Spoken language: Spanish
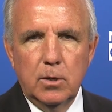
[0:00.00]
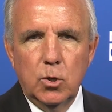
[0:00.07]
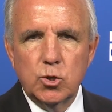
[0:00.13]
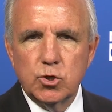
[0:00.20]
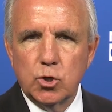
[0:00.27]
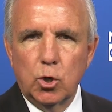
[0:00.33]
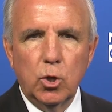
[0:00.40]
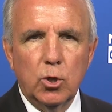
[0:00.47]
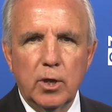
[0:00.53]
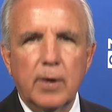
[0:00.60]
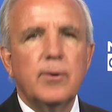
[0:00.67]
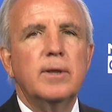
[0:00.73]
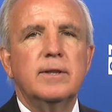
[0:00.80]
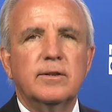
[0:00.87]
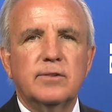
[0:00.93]
Solo
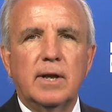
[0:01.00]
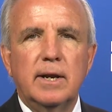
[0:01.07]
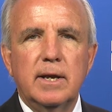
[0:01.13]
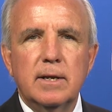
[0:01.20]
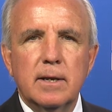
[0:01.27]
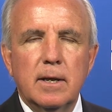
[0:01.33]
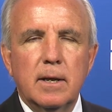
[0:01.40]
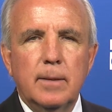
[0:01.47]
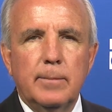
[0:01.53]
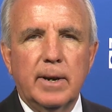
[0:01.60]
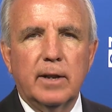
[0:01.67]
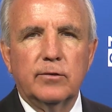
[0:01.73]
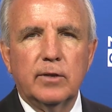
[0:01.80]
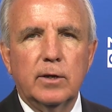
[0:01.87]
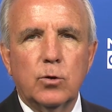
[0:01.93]
deben de salir
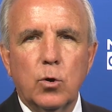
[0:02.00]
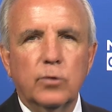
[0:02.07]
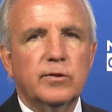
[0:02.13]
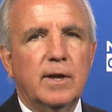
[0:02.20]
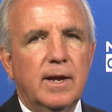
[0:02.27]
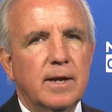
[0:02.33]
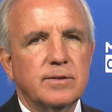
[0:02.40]
para hacer cosas